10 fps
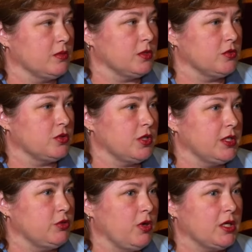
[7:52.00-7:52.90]
мы слушали.
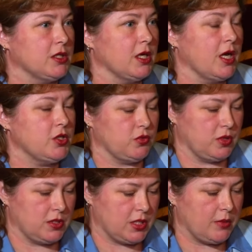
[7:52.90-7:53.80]
Эдуард Грач у
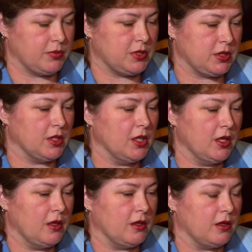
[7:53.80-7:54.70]
нас записи,
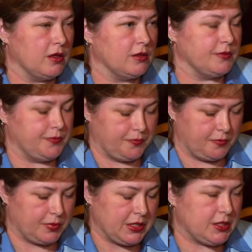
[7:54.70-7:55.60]
э,
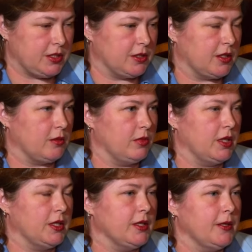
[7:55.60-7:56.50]
пластинки
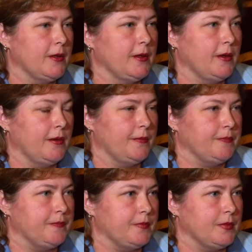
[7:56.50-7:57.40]
были.
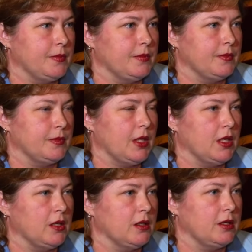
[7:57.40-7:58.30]

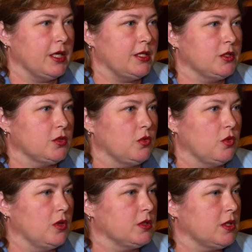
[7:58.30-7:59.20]
Далее Леонид
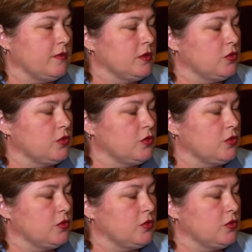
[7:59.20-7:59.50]
Коган, Давид